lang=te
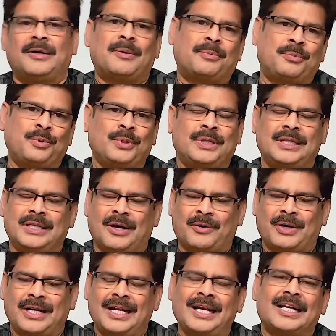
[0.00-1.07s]
పూర్తి
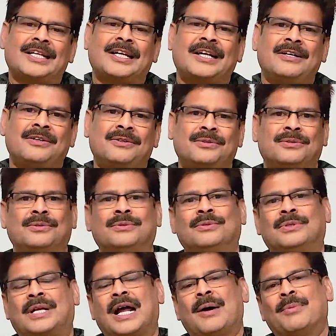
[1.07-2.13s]
ఒకటి లేదా రెండు
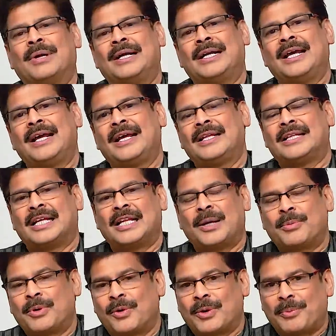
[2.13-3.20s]
గ్రాములు అంటే
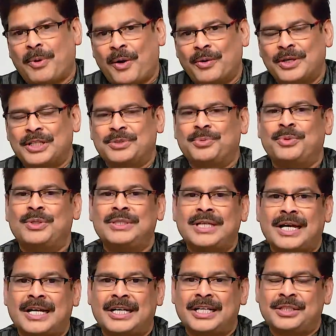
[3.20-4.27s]
దాదాపుగా ఒక పావు టీ స్పూన్ నుంచి
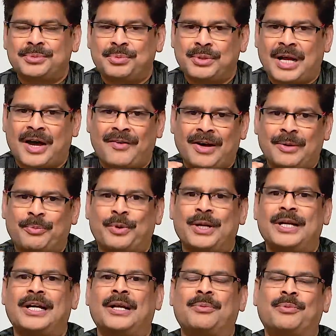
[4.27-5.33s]
అర టీ స్పూన్ ఆవాల
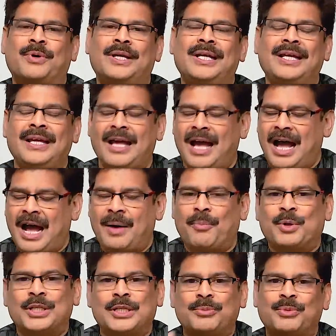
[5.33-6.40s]
పొడిని కలుపుకొని ఆ
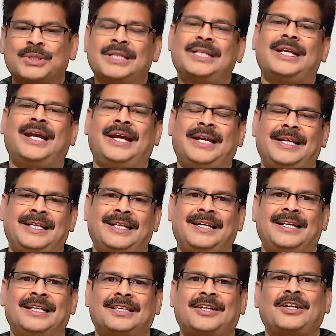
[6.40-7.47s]
మొదటి ముద్ద తినేయండి
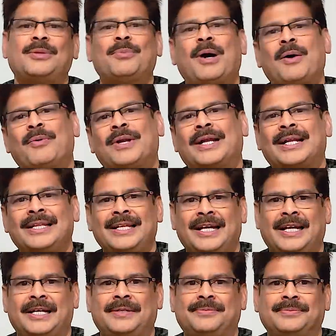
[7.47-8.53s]
తర్వాత మామూలు అన్నం
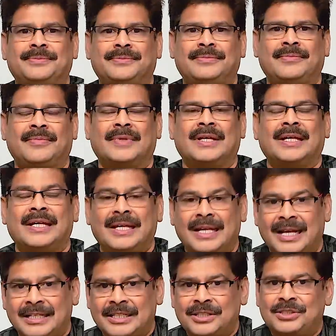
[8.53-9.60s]
తినేయండి
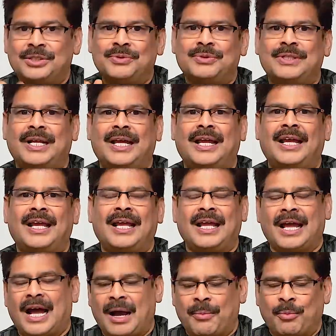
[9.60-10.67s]
ఇలా చేస్తూ ఉంటే
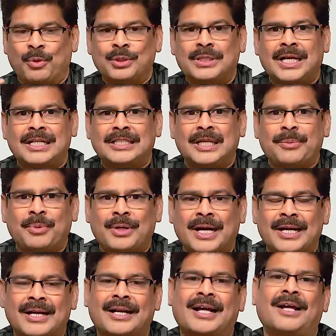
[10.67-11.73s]
ఆ మూత్రాసేపు
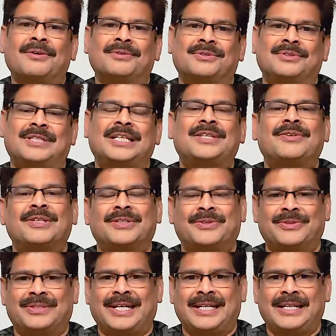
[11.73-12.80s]
కండరాలు శక్తివంతం
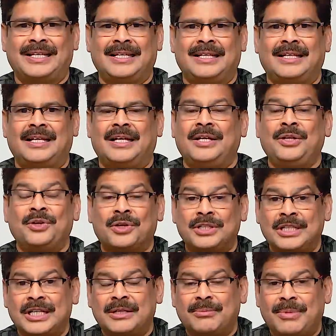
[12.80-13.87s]
అవుతాయి
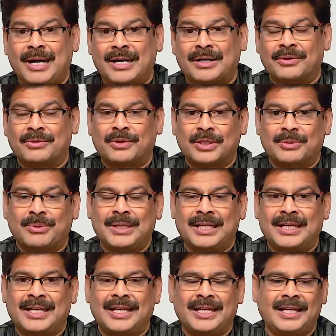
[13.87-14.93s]
న్యూరోజెనిక్ బ్యాడ్
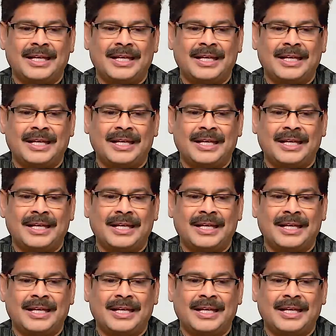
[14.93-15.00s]
కొంతమందికి